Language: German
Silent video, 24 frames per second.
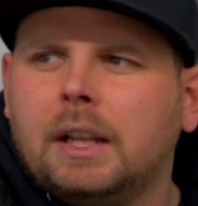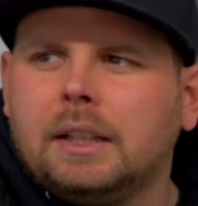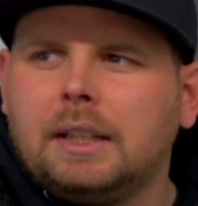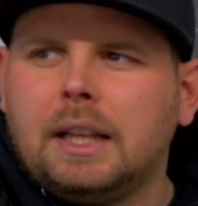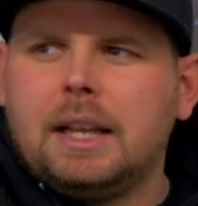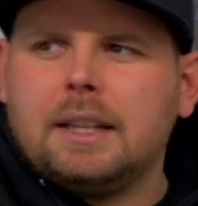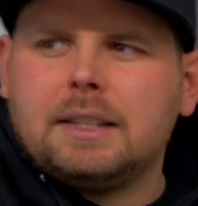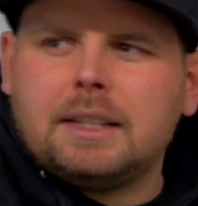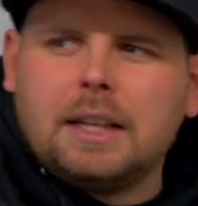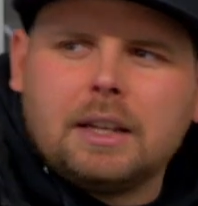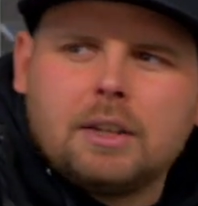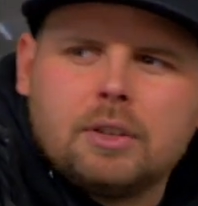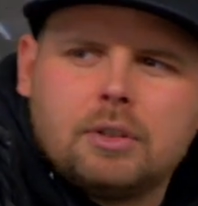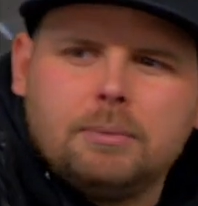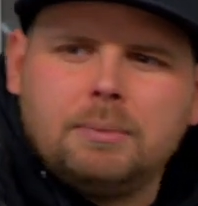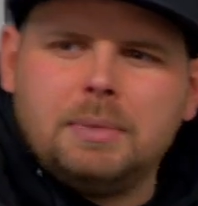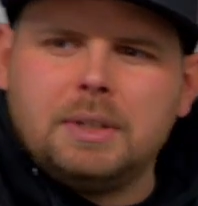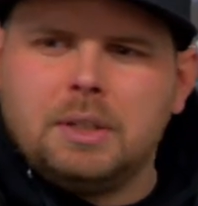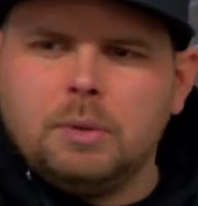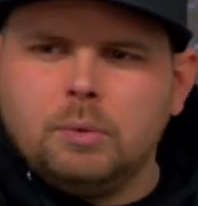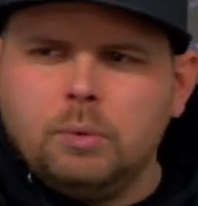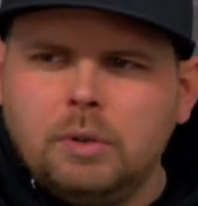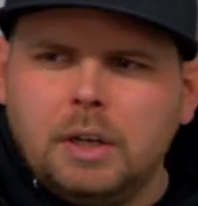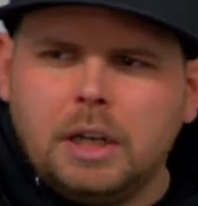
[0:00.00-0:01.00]
da ist alles so ein
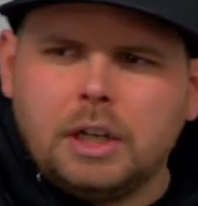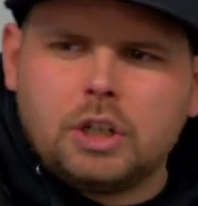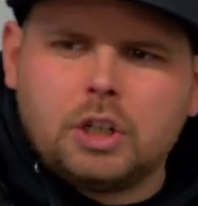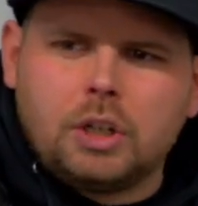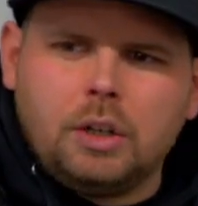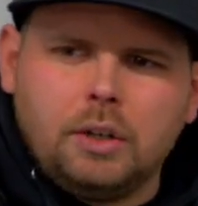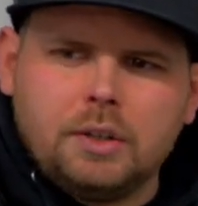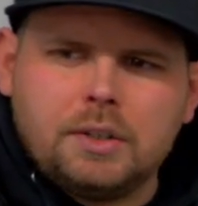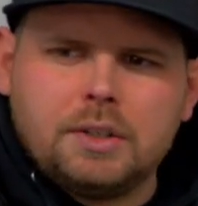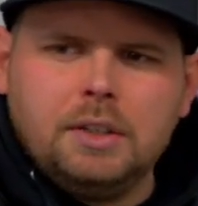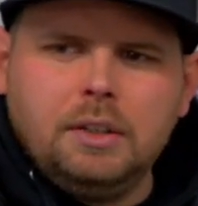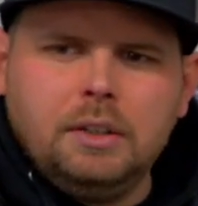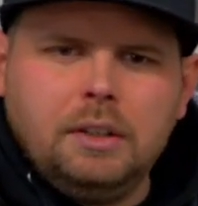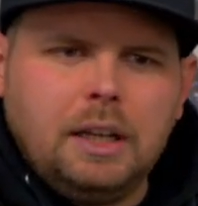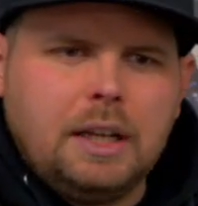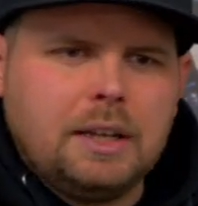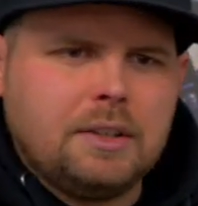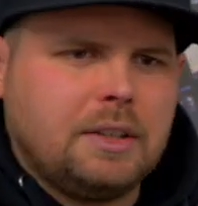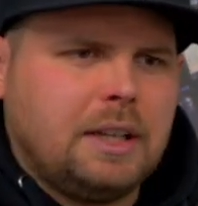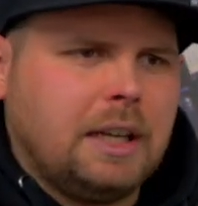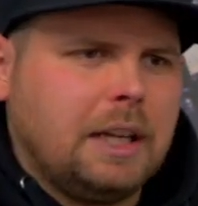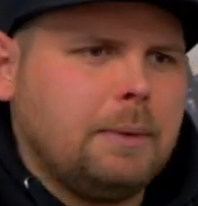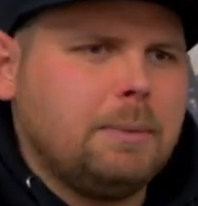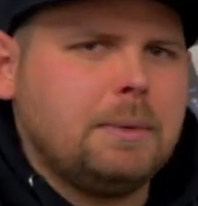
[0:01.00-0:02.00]
bisschen unentschlossen,
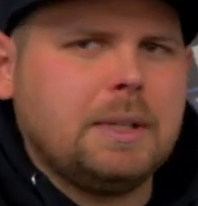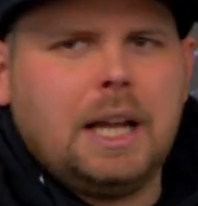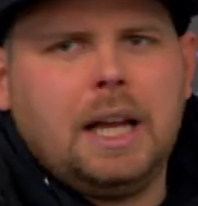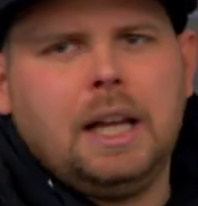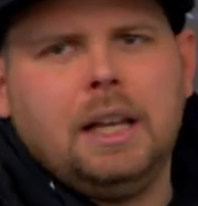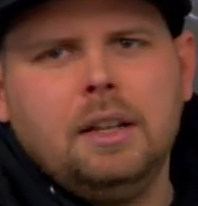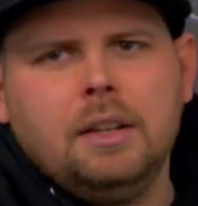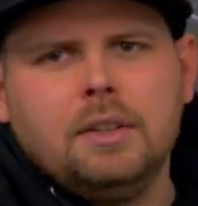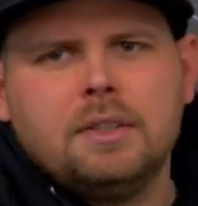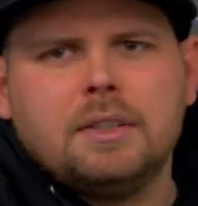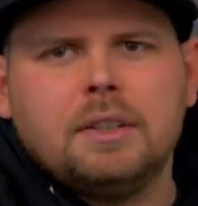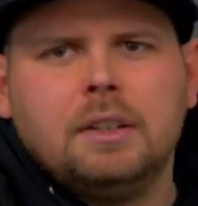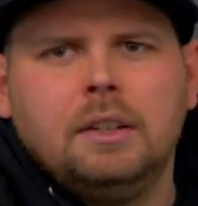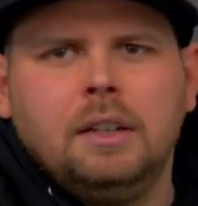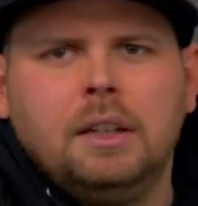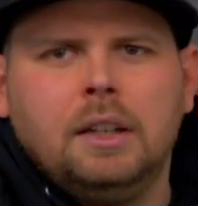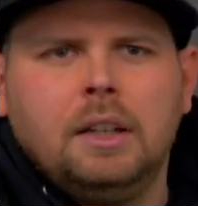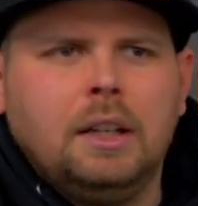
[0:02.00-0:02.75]
also da gibt es alles.